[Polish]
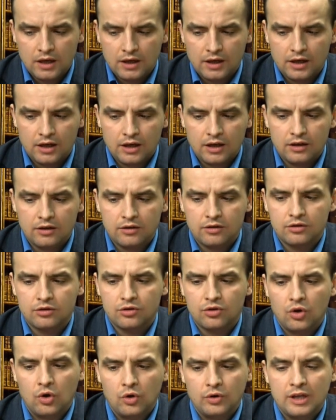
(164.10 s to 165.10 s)
e,
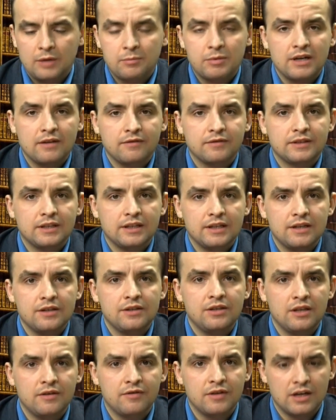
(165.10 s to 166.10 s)
to naprawdę
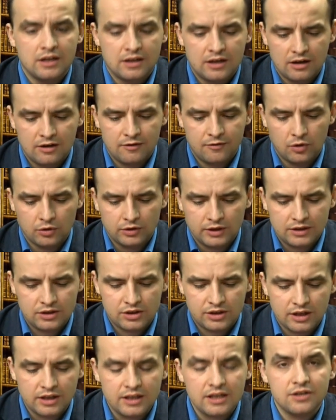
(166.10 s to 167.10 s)
niewielka kwota.
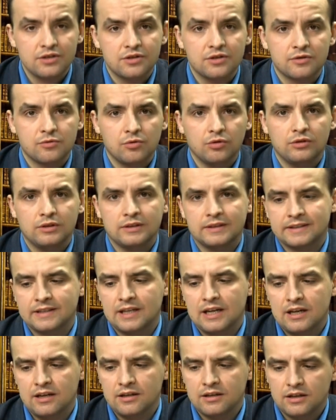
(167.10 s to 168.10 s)
14 zł
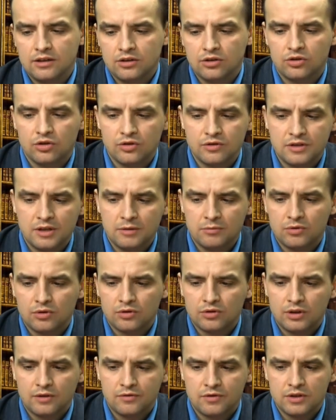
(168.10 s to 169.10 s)
za dostęp
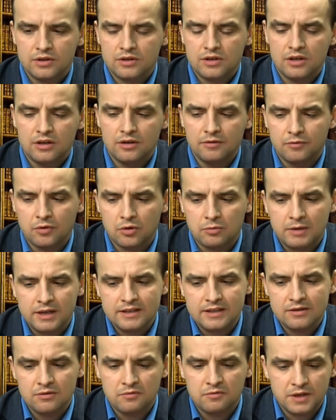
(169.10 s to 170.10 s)
do tych wszystkich
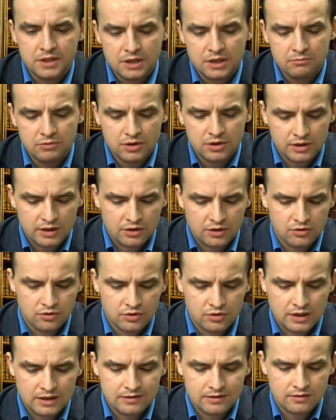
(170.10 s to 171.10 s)
informacji. Uważam, że ta
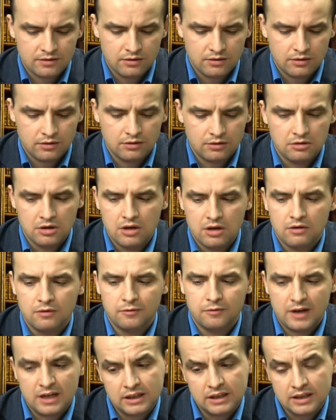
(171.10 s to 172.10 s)
książka jest e,
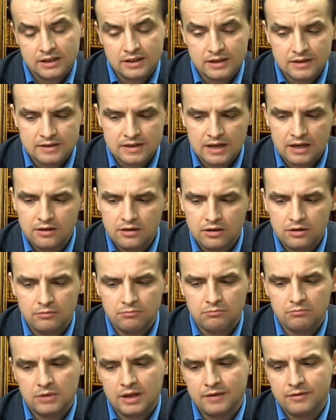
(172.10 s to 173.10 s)
warta tej ceny.
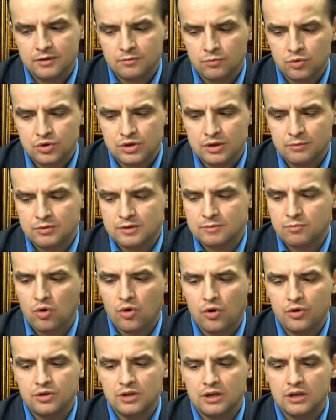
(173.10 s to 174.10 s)
Nawet można by
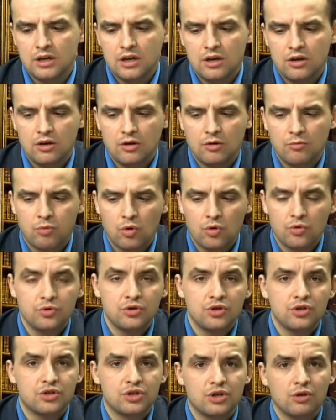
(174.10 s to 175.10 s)
spokojnie e,
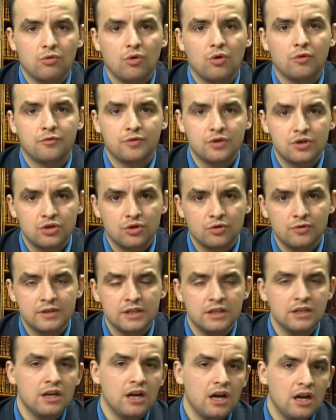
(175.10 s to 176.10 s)
pokusić się o wyższą
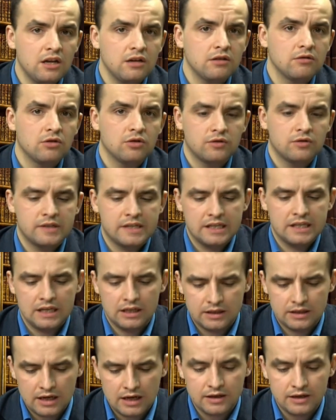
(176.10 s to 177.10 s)
cenę, ale
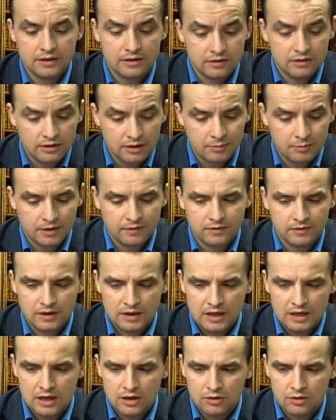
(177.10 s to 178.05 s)
cena ta jest naprawdę